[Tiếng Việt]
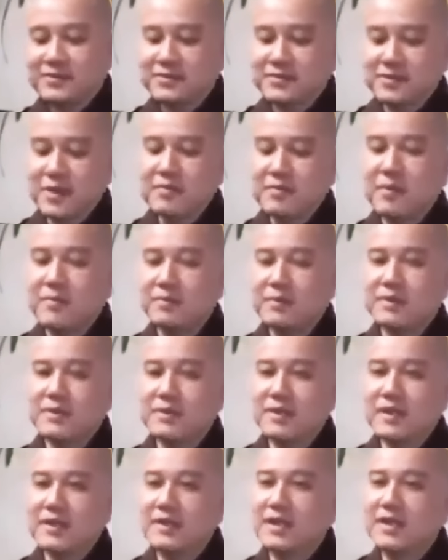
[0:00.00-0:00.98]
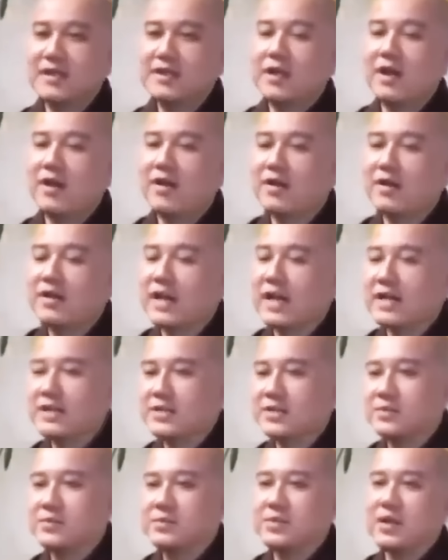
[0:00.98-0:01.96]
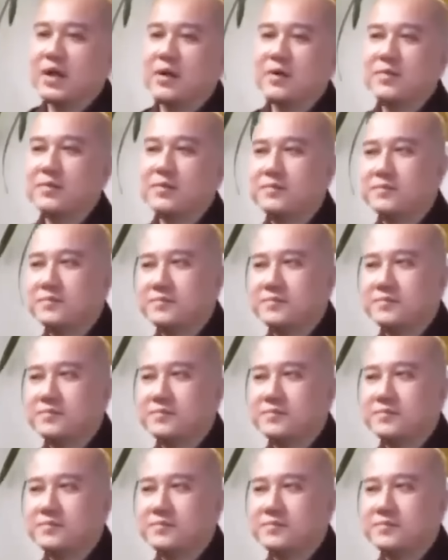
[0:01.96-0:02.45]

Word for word: Có một người đó đến hỏi Ngài Triệu Châu: